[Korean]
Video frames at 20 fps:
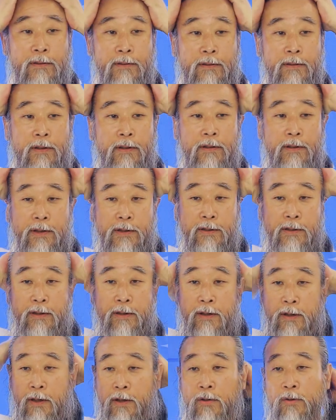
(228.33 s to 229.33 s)
어, 그래서
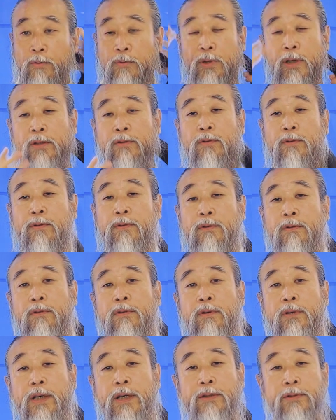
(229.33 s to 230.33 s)
우리가 또
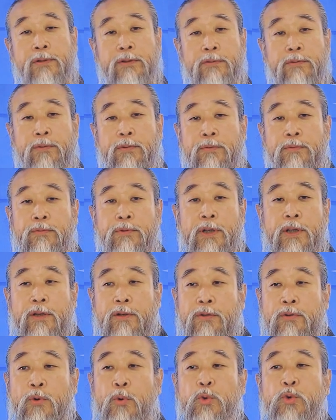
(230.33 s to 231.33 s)
여기에서 또
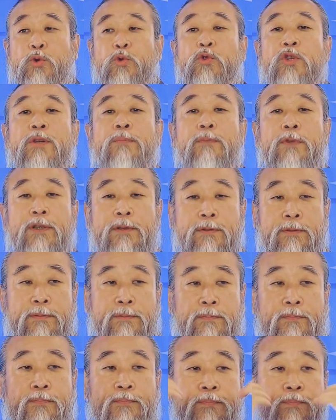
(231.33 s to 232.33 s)
우리 교수님들,
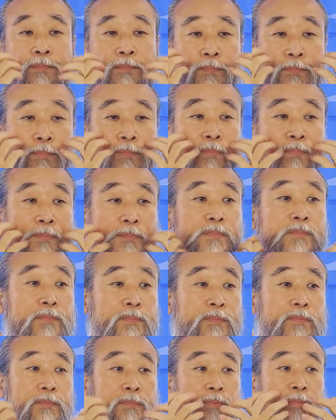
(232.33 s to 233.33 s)

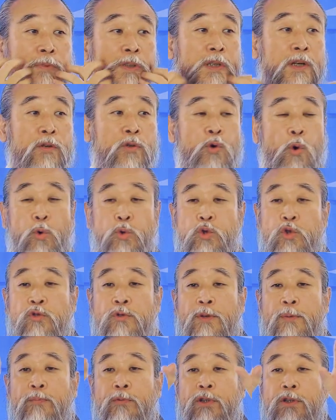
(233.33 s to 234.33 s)
음,
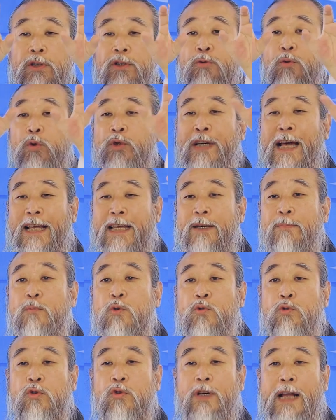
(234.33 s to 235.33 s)
교수님들이 또 자기
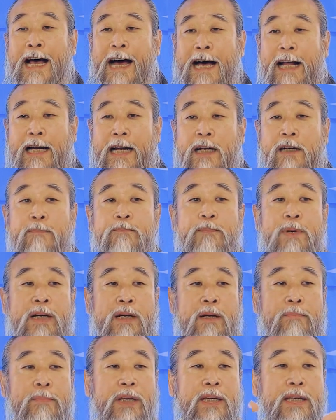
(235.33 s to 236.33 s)
몫을 안 하는
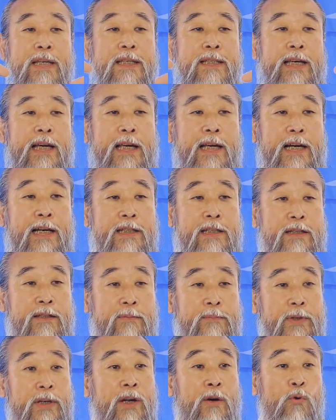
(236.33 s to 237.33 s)
바람에 이 사회가
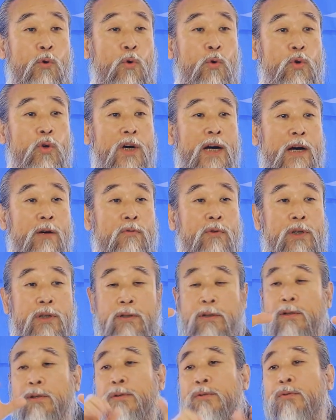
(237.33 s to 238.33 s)
지금 이래 꼬여가고
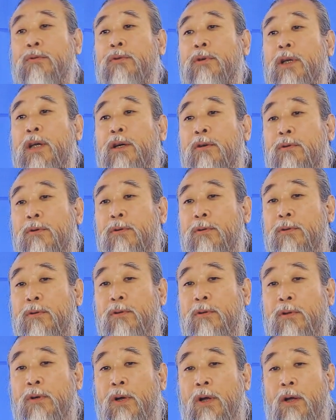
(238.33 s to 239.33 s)
있는 것도 있고